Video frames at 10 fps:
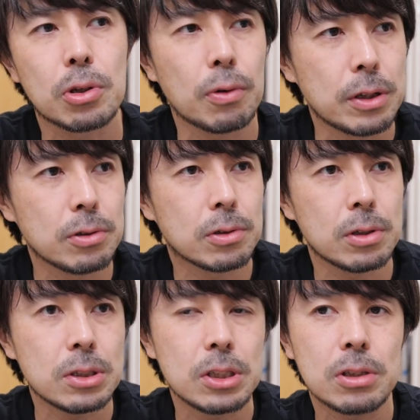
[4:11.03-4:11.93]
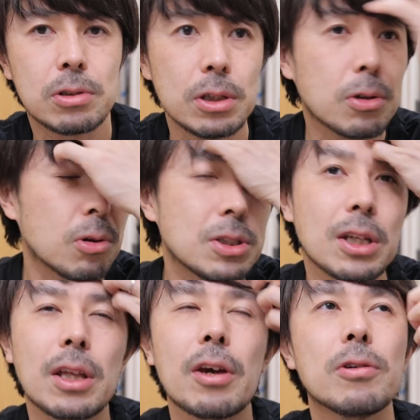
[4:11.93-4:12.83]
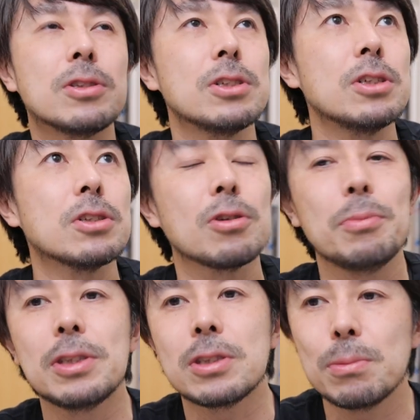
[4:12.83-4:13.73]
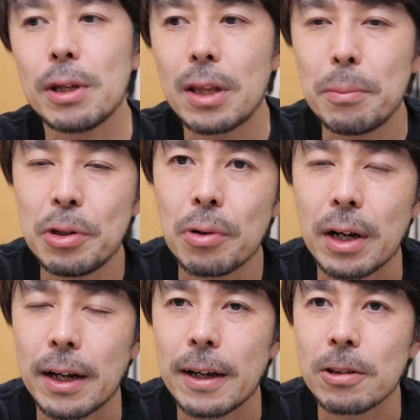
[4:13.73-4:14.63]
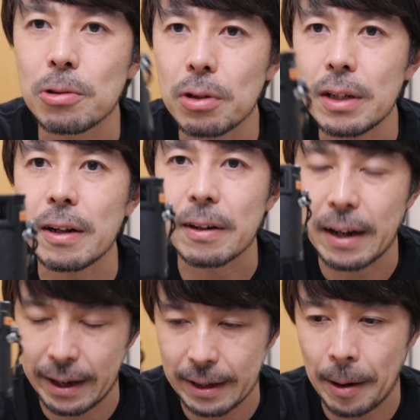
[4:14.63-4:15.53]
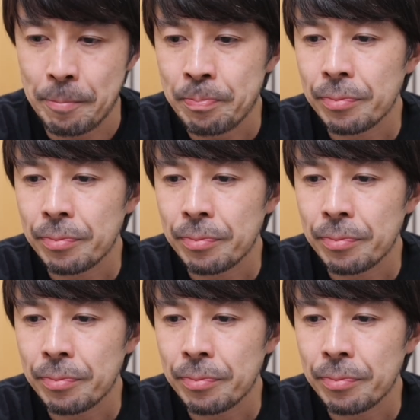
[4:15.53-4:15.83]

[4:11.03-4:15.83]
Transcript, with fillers: 今日はゆっくりじっくりこう被写体をじーっと見つめてみようかなっていう時にはライカ